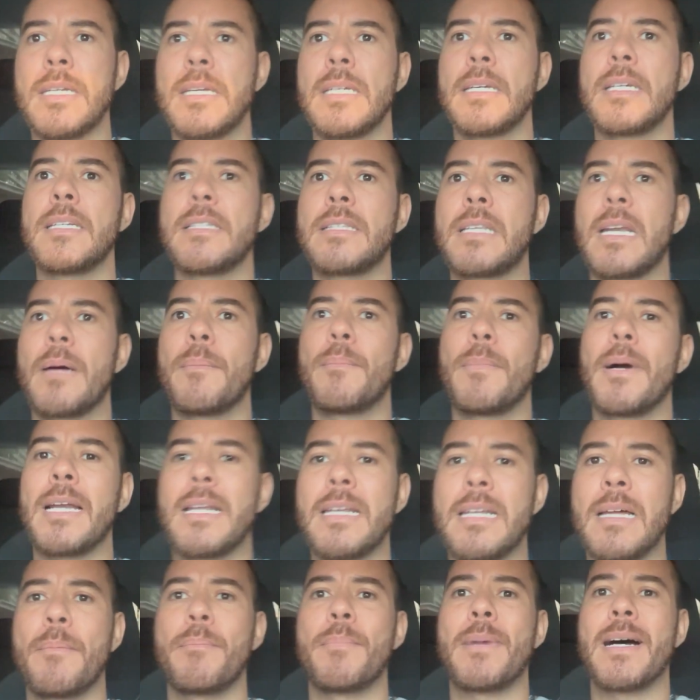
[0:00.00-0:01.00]
que trabalha
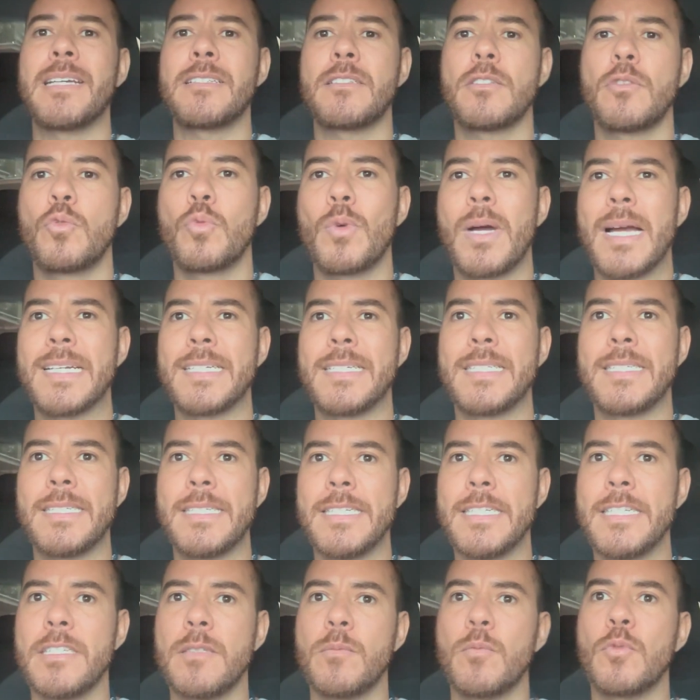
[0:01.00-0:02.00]
na base do
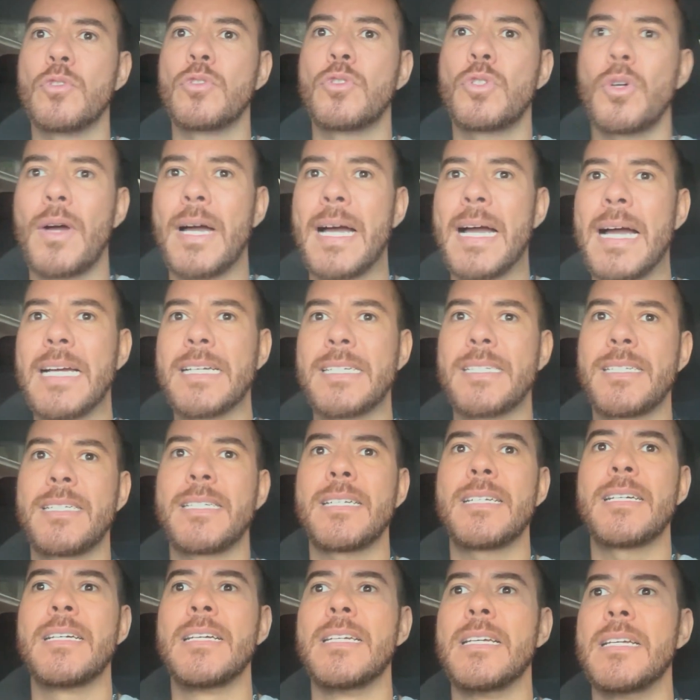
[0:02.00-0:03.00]
achismo, só
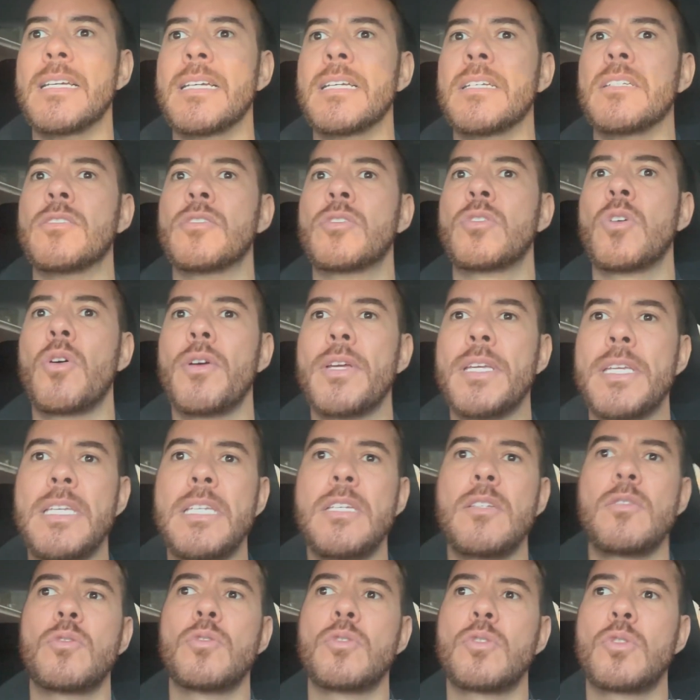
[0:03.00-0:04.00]
acha, só
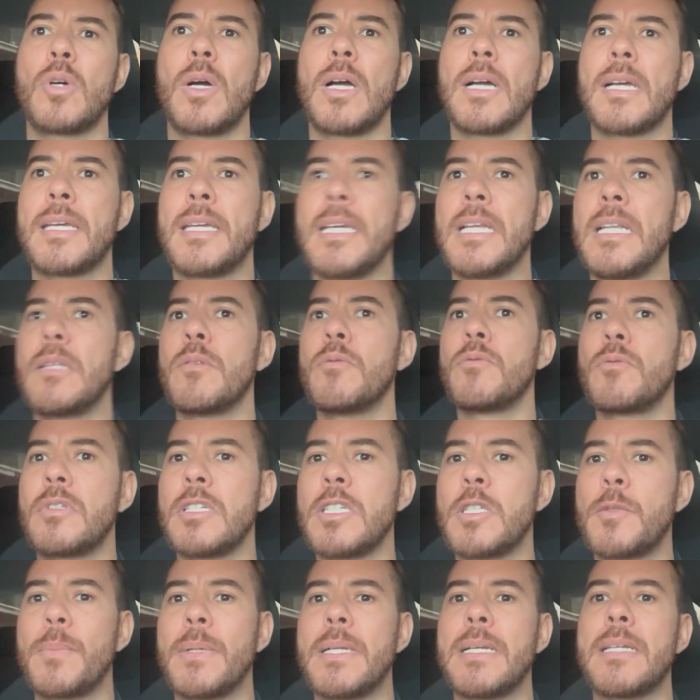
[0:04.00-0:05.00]
isso, só aquilo, não tem
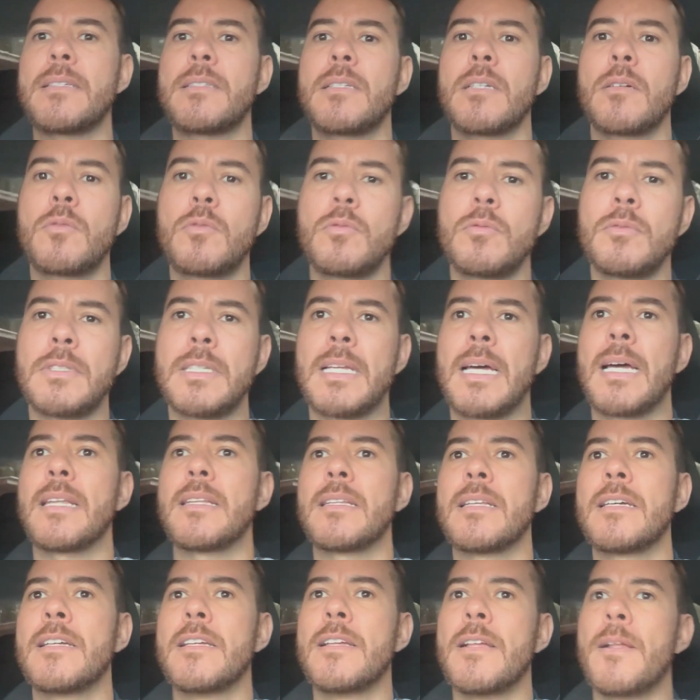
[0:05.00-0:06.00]
experiência com
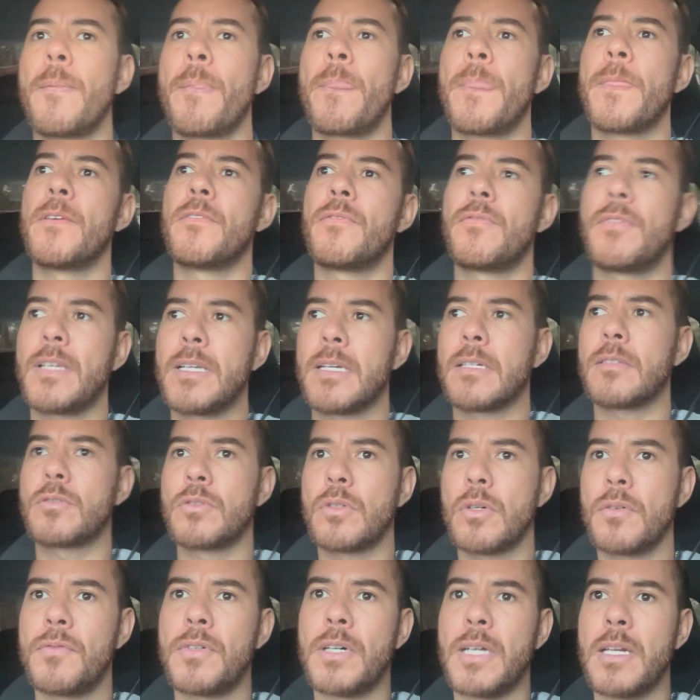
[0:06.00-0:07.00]
nada e fica
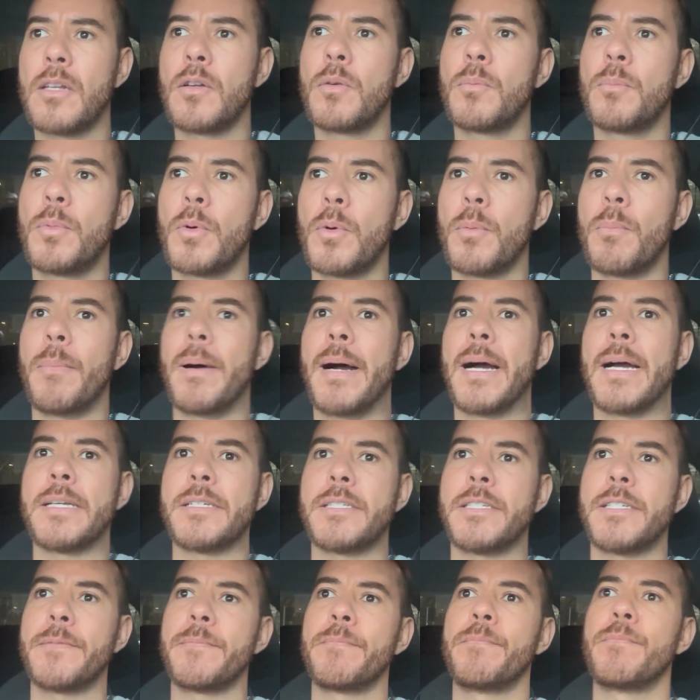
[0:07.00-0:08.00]
só falando
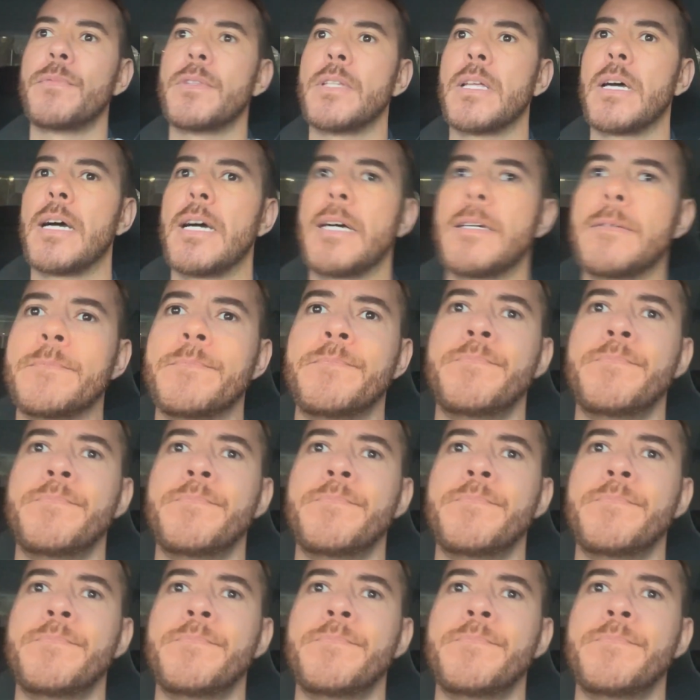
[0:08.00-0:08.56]
bobagem, tá?